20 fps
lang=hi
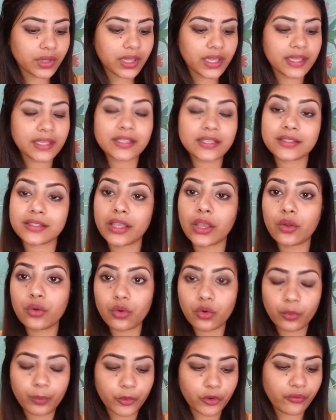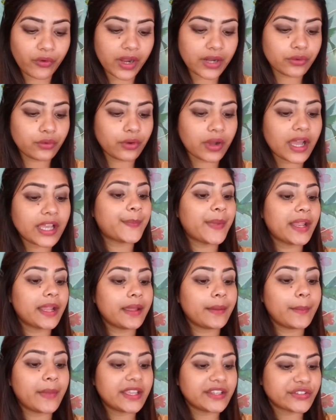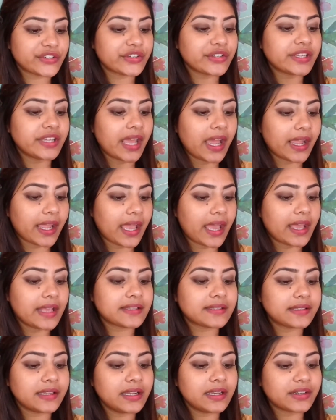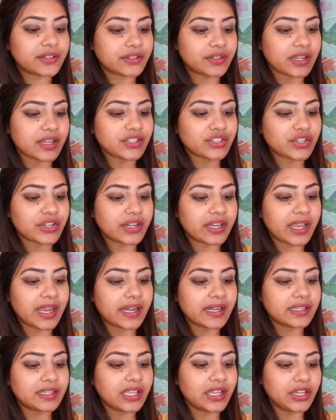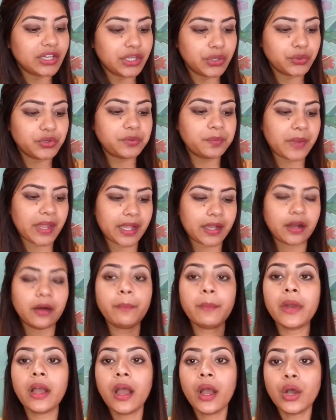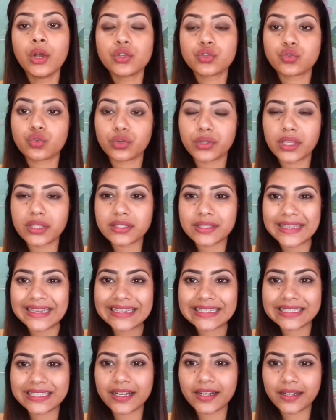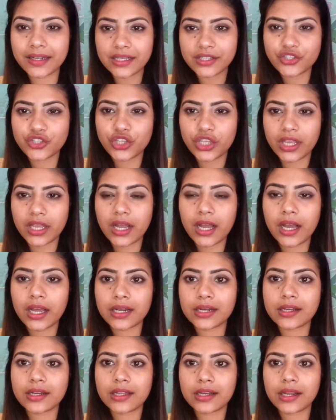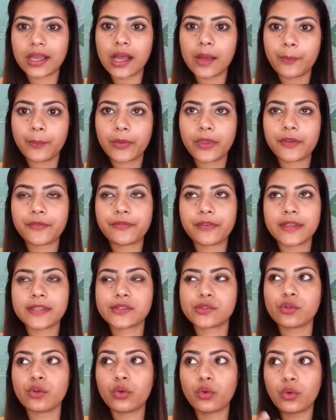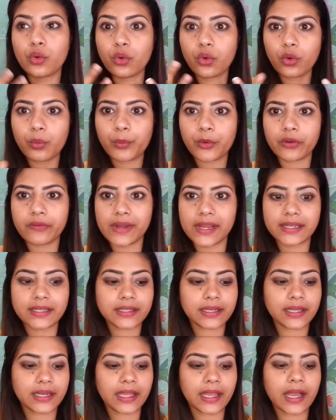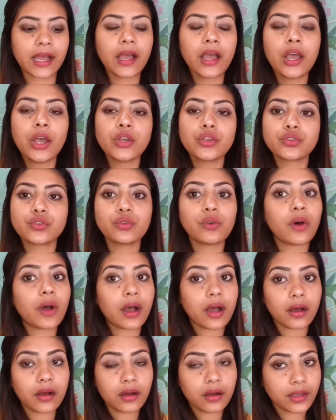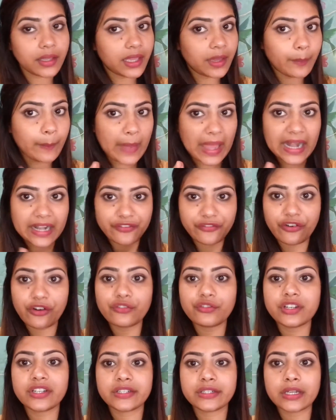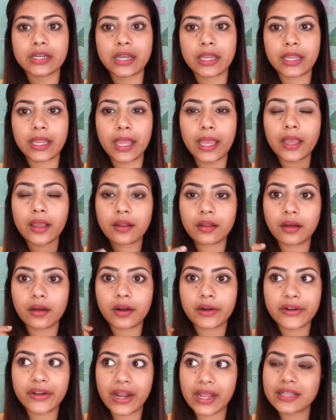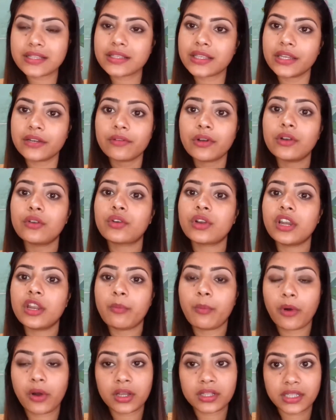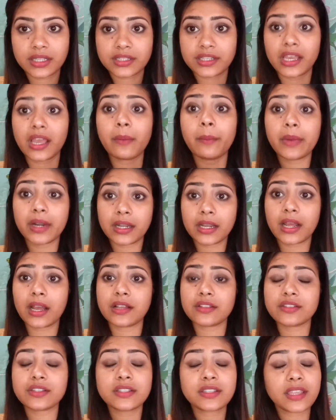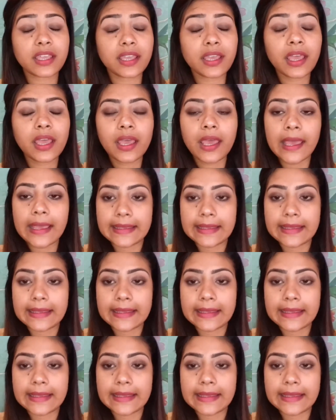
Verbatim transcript: क्योंकि इससे ग्लो प्रोवाइड होगा इस पे मेंशन किया गया है सिल्क टच क्रिएट द न्यूड मेकअप सो ये सिल्क सा टच देगा हल्का हल्का आपके फेस को ग्लो प्रोवाइड करेगा सो so, uh, ये मैट फाउंडेशन नहीं है ड्राई uh, स्किन वालों के लिए बहुत अच्छा है बट हाँ जिसके